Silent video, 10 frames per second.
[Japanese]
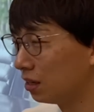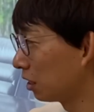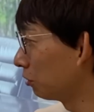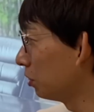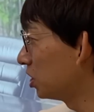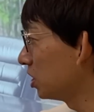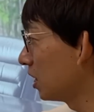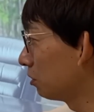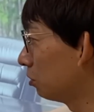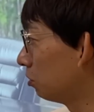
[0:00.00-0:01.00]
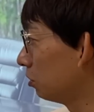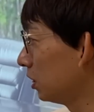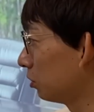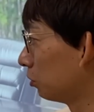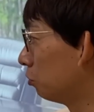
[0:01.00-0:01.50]
結局1年後
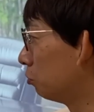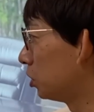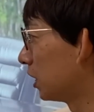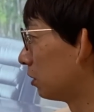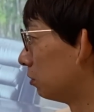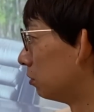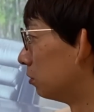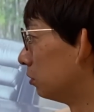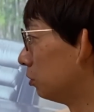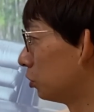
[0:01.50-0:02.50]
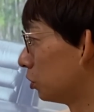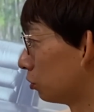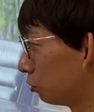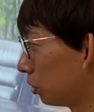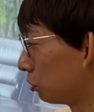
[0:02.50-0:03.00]
にその融資の繰
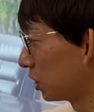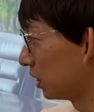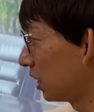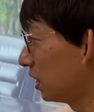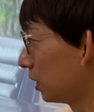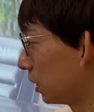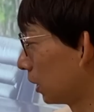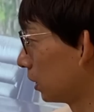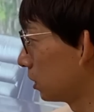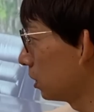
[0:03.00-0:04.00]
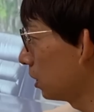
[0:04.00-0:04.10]
り越しができないって形